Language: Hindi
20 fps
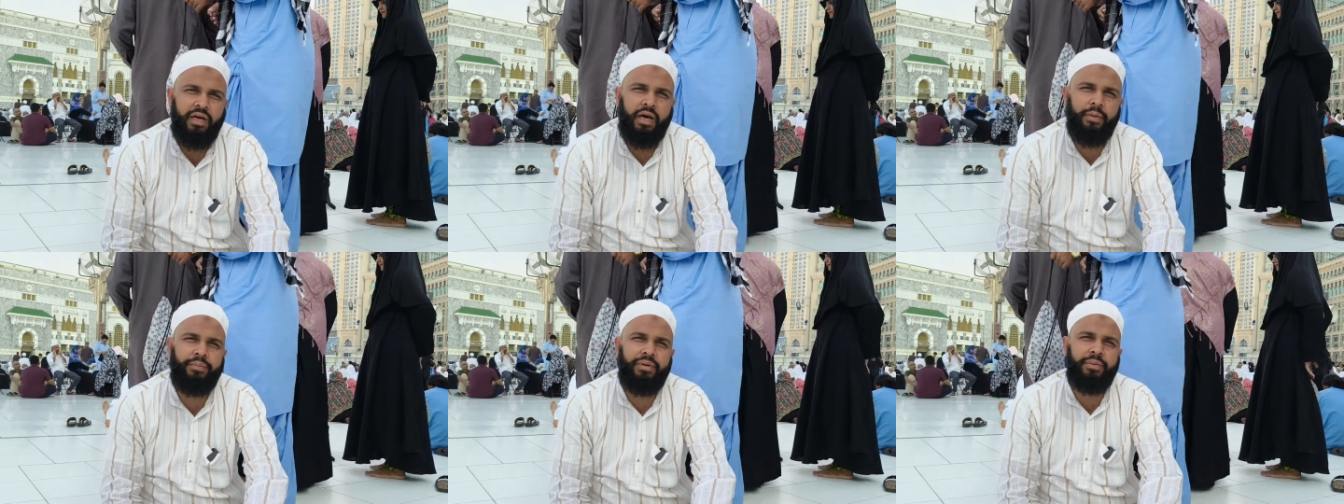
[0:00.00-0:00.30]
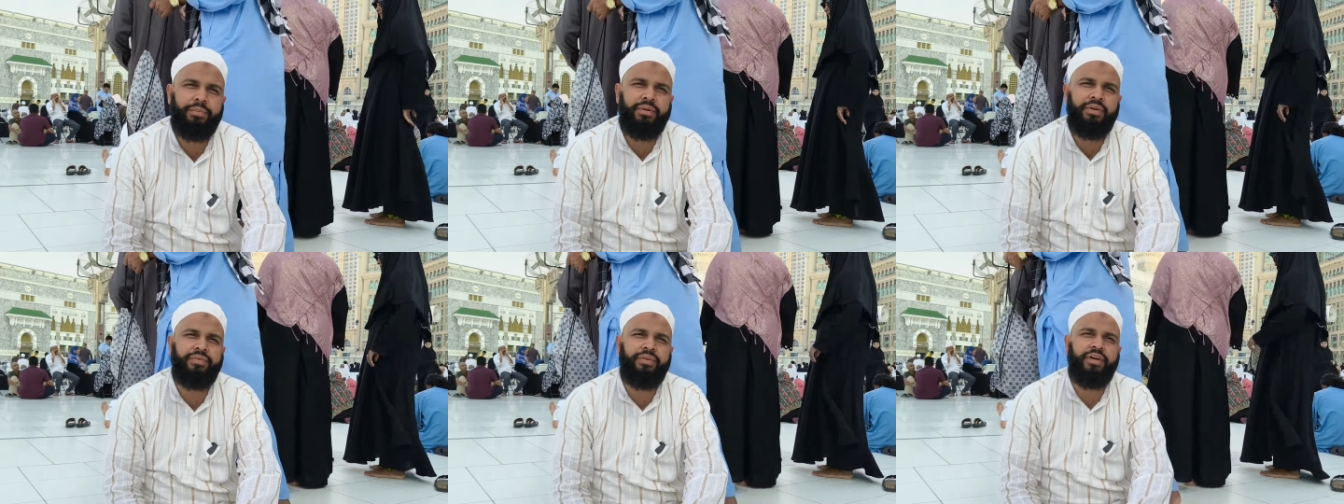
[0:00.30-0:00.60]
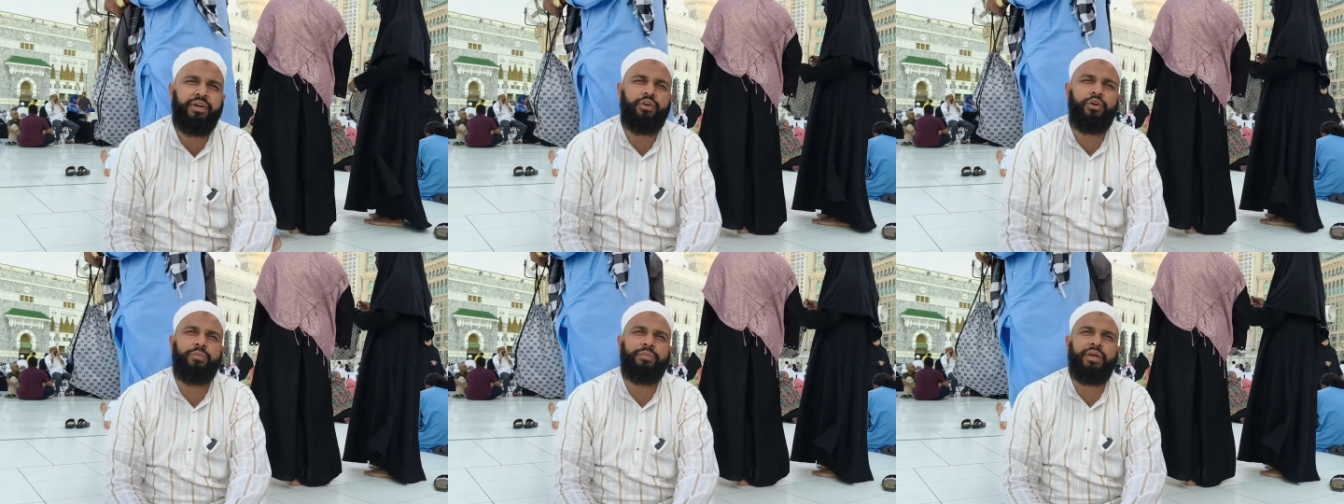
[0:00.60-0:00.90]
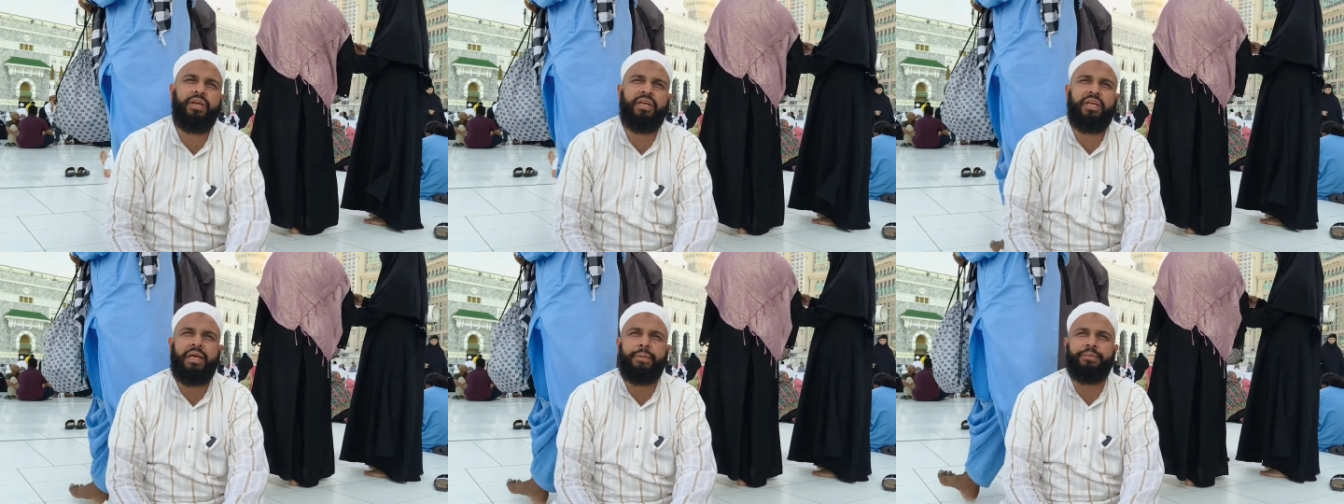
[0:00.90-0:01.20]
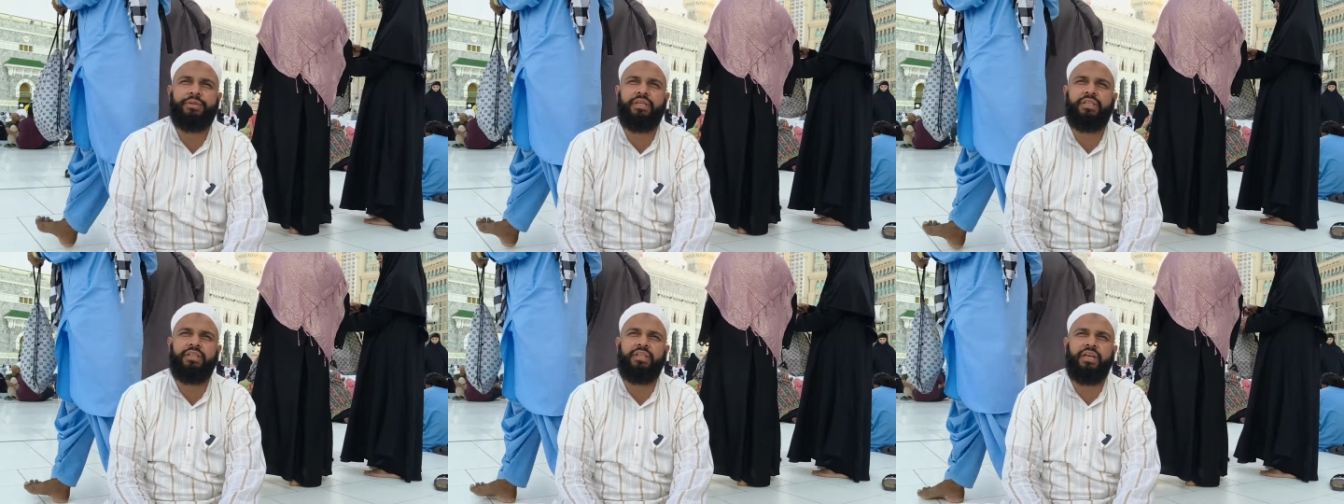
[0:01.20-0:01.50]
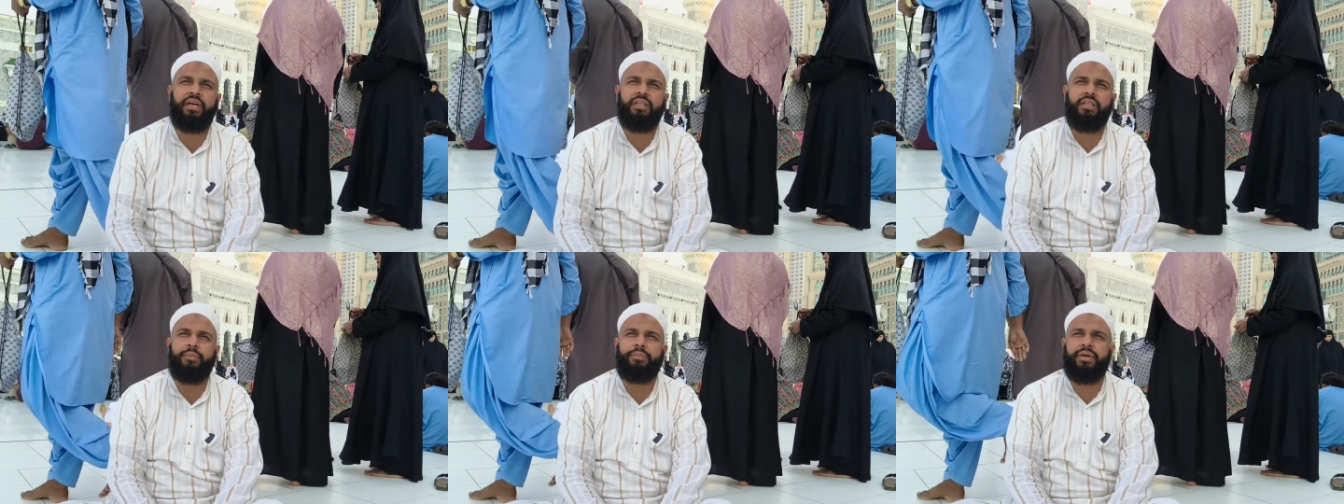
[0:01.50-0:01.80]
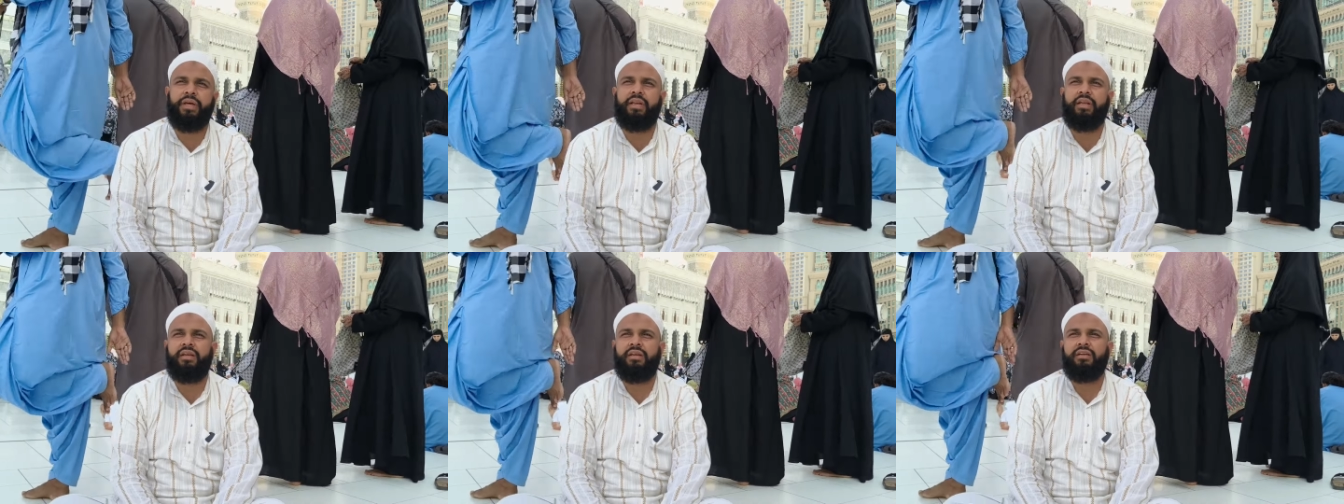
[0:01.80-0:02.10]
हमने अपनी वीडियो में कैप्शन दिया था
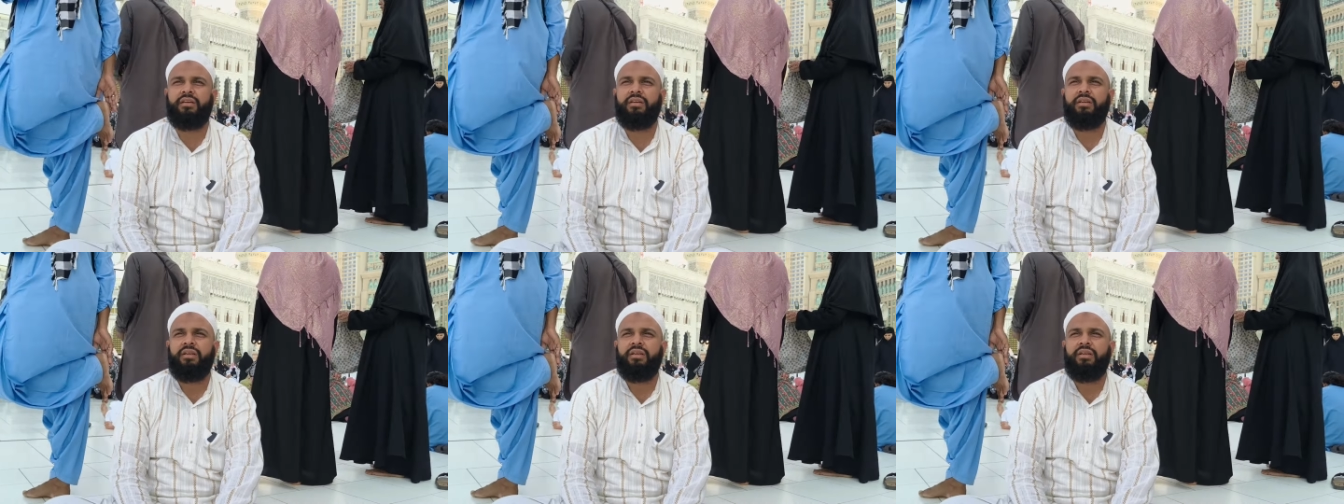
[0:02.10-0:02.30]
पहले